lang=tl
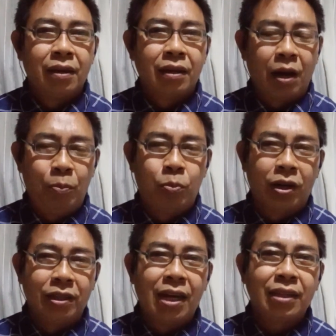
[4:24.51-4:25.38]

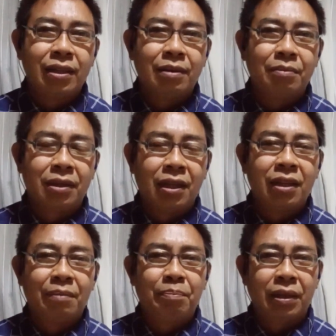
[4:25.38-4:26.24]
kapwa nating
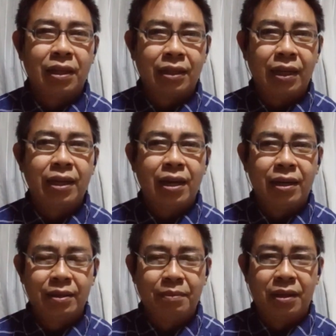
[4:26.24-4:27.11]

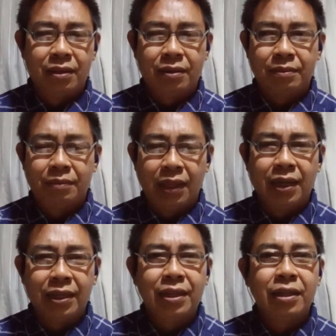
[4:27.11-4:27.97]
mananampalataya ay
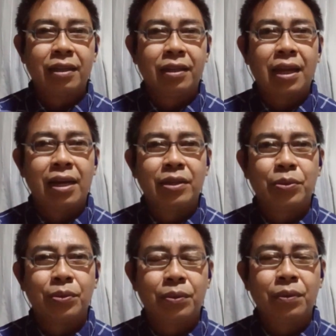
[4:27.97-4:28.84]
malaki rin na
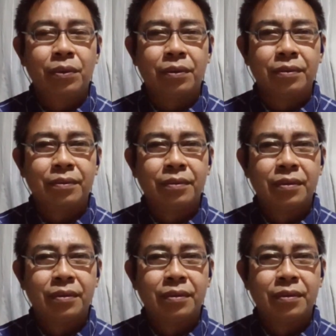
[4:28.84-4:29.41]
naitutulong.